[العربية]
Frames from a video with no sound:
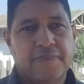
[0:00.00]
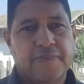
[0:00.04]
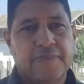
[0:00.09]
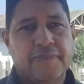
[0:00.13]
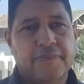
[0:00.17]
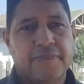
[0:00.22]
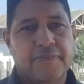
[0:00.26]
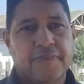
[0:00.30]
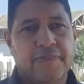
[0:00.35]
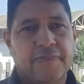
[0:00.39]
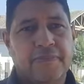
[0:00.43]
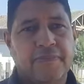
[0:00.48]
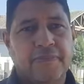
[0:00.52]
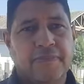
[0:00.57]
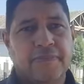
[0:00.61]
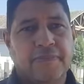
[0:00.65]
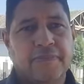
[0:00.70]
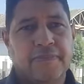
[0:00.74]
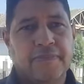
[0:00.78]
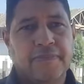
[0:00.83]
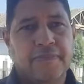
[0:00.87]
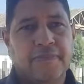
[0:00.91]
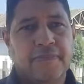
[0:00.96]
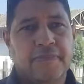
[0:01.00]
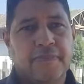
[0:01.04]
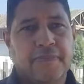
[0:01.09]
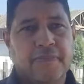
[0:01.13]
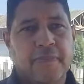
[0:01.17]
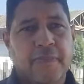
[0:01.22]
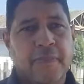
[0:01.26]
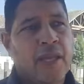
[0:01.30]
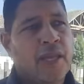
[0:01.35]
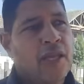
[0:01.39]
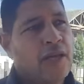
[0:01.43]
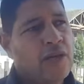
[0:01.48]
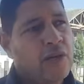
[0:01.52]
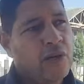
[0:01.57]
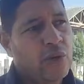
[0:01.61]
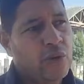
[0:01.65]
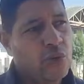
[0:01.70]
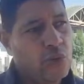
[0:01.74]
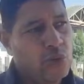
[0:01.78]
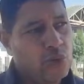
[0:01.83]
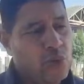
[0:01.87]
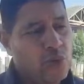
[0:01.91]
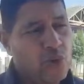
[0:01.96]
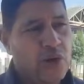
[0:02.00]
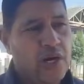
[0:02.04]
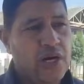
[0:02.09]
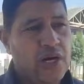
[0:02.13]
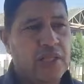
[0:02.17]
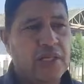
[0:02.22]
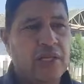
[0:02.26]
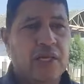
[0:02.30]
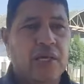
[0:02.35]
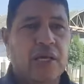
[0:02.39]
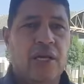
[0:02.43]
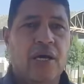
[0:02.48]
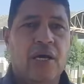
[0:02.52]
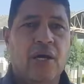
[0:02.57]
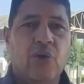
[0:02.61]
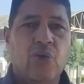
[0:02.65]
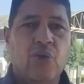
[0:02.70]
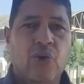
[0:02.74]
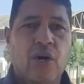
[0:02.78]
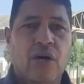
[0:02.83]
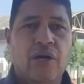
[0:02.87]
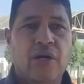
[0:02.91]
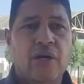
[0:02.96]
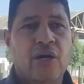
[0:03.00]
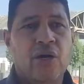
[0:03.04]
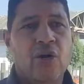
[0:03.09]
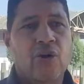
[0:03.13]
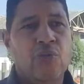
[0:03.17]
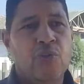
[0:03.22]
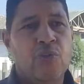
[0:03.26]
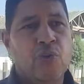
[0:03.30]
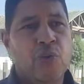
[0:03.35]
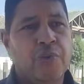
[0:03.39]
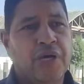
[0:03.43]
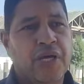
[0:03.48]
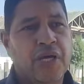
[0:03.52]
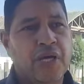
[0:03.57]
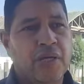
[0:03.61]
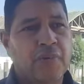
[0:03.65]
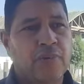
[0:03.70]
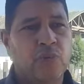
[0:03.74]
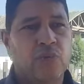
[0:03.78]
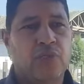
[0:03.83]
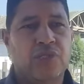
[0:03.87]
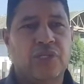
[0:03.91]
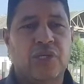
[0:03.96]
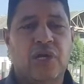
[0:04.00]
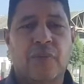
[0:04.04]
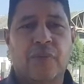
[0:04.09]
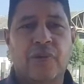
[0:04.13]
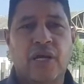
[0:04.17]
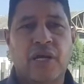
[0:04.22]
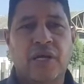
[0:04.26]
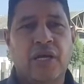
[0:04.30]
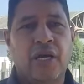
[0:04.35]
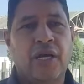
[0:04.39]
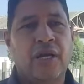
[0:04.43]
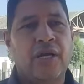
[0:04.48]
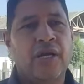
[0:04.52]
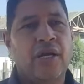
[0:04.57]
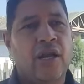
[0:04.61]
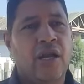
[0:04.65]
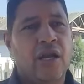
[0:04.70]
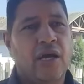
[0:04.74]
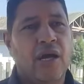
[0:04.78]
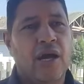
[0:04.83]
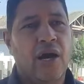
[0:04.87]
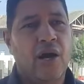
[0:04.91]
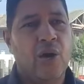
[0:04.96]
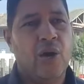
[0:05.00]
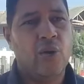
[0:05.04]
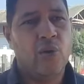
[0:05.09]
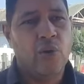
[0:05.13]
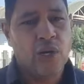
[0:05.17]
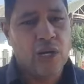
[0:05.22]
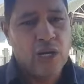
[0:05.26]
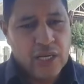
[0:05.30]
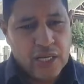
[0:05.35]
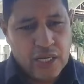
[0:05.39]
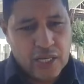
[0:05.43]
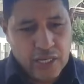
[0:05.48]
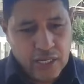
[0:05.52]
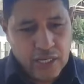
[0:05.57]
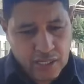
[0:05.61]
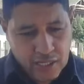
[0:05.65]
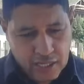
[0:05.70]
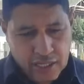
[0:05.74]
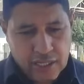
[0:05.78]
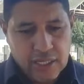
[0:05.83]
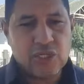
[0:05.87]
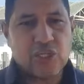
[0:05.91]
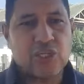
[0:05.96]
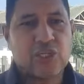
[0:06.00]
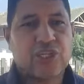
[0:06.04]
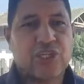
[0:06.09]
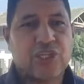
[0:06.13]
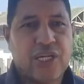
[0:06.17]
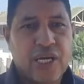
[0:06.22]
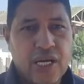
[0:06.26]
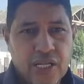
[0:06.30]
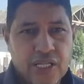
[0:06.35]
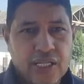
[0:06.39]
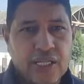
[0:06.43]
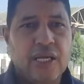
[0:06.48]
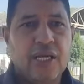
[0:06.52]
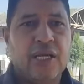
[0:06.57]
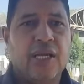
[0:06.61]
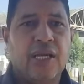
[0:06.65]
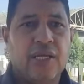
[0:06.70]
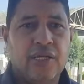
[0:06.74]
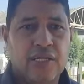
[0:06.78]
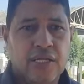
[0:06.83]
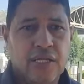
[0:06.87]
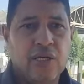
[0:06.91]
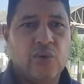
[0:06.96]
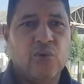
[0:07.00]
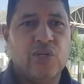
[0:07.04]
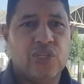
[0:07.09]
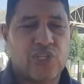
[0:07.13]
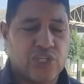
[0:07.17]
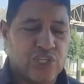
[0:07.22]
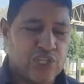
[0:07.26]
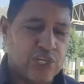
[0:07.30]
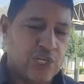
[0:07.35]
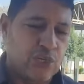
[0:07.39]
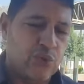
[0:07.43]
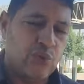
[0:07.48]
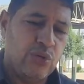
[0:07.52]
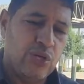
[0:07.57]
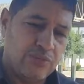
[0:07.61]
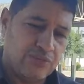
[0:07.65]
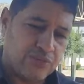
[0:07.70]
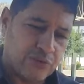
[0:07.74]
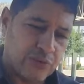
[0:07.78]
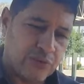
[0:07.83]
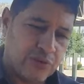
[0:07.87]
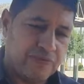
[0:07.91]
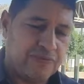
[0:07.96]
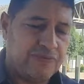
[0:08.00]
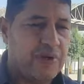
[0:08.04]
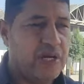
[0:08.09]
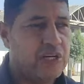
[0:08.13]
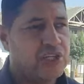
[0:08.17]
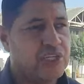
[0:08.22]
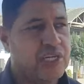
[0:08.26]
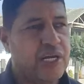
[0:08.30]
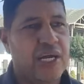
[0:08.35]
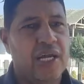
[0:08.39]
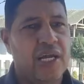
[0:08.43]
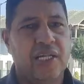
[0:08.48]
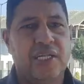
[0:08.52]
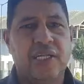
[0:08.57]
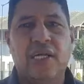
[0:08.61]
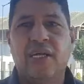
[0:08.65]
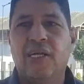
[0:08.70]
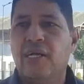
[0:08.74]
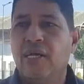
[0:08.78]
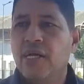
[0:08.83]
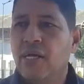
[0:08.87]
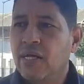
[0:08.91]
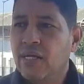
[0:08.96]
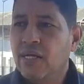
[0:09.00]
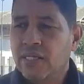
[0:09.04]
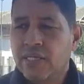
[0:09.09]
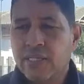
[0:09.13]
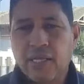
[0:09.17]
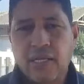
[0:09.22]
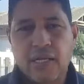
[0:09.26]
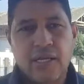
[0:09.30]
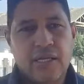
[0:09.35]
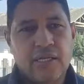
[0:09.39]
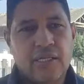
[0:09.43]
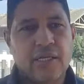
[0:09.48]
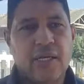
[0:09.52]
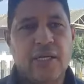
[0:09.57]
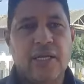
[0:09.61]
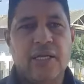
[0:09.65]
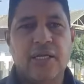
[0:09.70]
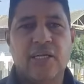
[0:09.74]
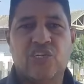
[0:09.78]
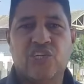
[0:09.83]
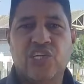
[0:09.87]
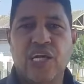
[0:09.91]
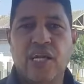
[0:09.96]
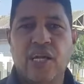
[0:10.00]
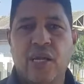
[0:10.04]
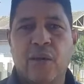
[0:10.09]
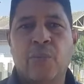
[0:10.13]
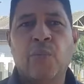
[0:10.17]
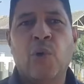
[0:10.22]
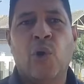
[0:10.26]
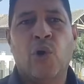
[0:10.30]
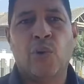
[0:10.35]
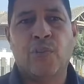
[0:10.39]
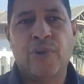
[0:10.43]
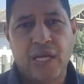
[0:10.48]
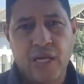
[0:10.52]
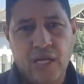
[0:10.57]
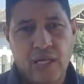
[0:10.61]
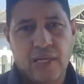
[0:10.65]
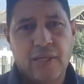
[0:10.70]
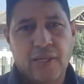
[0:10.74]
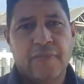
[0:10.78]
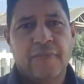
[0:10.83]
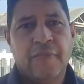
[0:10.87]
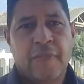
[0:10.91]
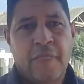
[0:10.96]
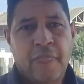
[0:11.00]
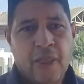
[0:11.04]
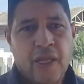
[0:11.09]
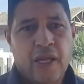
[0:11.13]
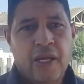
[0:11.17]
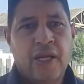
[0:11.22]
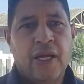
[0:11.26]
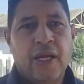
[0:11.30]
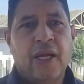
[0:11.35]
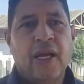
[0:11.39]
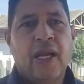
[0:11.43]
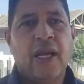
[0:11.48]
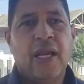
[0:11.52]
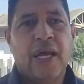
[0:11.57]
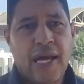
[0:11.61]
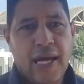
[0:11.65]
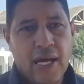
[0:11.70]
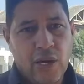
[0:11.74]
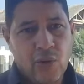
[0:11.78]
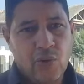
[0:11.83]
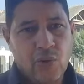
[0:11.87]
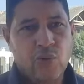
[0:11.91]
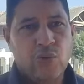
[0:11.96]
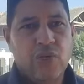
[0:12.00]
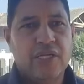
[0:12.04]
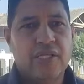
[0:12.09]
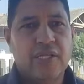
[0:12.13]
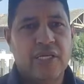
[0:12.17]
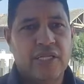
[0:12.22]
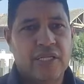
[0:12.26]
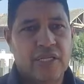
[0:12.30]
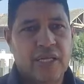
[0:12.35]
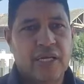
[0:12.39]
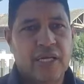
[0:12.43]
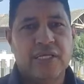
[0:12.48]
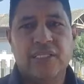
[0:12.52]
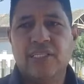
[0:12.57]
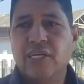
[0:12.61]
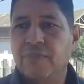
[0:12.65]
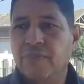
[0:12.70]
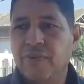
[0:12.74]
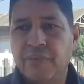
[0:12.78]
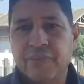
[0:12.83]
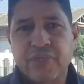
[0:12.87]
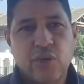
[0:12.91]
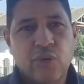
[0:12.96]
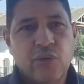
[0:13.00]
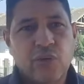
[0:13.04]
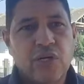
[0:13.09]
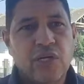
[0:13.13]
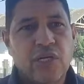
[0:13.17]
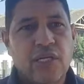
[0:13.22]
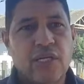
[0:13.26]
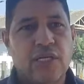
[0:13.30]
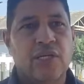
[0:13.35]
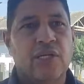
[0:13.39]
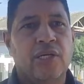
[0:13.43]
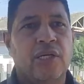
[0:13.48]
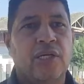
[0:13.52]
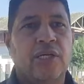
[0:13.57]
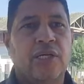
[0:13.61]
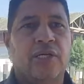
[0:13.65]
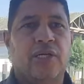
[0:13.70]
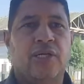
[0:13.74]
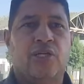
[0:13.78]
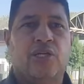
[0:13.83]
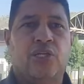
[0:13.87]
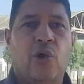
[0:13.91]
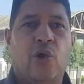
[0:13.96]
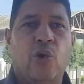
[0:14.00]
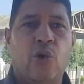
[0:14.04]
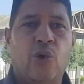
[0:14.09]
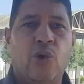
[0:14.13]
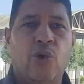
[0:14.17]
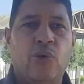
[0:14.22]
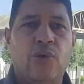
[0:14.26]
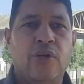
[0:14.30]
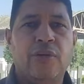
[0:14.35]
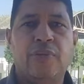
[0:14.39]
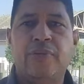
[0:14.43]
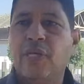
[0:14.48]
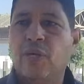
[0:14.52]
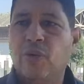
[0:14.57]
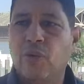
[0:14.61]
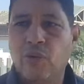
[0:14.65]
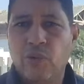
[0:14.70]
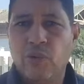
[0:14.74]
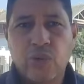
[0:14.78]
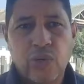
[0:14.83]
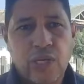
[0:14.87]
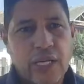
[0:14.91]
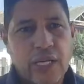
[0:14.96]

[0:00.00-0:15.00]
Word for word: الخطوره ديالها فاش كتكون الخطوره ديالها هو انه ممكن مستقبلا ان نلقاو الشكل ديال ديال ولد الشينويه في اشكال ديال ديال ديال الجيل المقبل اننا نلقاو وليداتنا تما يبداو يشطحوا يبداو